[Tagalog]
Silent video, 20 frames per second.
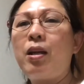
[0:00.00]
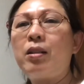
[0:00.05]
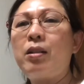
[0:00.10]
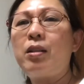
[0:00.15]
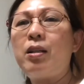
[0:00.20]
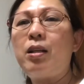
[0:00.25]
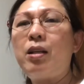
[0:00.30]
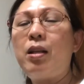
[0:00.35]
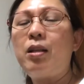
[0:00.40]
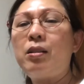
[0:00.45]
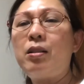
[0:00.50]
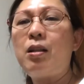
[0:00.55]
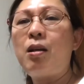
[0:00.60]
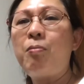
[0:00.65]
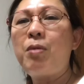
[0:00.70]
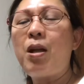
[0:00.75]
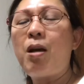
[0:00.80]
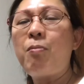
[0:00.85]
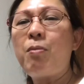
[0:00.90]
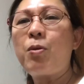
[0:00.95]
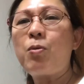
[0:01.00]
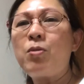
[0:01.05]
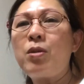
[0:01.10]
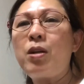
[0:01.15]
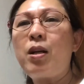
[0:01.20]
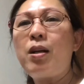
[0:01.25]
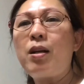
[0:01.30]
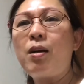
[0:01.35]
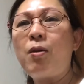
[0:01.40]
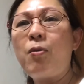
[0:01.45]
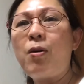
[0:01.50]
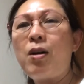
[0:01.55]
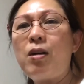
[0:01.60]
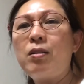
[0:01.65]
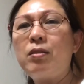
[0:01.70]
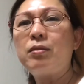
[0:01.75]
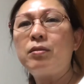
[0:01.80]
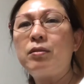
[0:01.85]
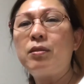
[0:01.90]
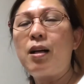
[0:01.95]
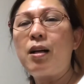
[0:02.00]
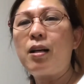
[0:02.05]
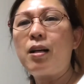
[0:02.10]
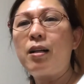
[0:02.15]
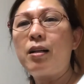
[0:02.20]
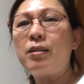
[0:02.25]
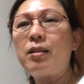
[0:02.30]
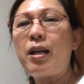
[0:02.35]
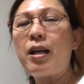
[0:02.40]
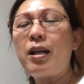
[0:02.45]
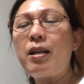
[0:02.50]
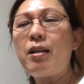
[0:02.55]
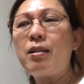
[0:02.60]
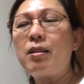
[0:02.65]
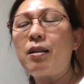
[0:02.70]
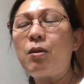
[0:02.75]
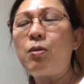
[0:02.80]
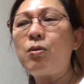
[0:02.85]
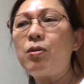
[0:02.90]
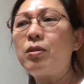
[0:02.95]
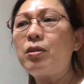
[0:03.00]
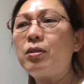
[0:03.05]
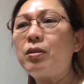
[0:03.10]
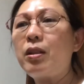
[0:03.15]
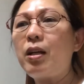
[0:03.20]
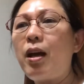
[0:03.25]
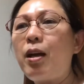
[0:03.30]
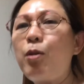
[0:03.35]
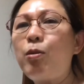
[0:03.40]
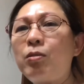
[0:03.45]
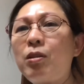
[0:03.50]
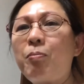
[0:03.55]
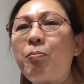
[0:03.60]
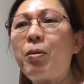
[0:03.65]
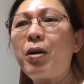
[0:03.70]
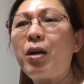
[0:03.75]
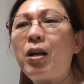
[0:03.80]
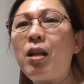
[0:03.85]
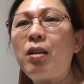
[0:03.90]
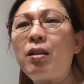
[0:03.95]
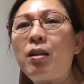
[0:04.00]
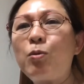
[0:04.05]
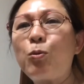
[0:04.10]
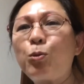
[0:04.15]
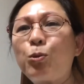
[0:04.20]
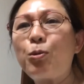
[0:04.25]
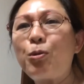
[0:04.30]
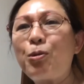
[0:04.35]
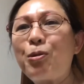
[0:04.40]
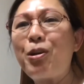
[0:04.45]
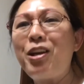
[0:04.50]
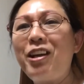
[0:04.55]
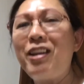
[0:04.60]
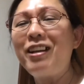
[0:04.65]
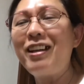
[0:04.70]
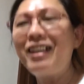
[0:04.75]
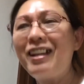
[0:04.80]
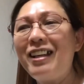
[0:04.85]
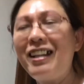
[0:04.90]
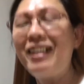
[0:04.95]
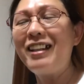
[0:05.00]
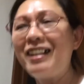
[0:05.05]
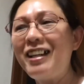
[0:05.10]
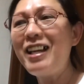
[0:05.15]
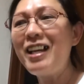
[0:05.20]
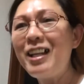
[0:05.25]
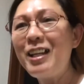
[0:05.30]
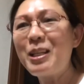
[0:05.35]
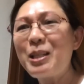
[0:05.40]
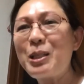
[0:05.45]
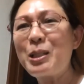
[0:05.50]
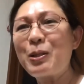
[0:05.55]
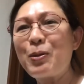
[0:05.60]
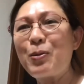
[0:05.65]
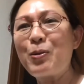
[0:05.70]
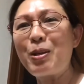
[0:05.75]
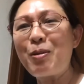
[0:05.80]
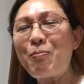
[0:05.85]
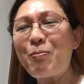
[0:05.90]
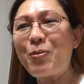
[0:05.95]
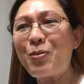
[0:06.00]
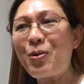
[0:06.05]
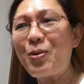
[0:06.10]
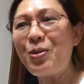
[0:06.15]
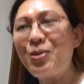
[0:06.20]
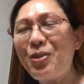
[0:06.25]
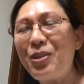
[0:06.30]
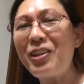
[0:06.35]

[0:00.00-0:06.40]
Eh, ang dami-dami kong ginagawa. Na, nainis ako. Kaya yun, napagalitan ko tuloy. Sorry po.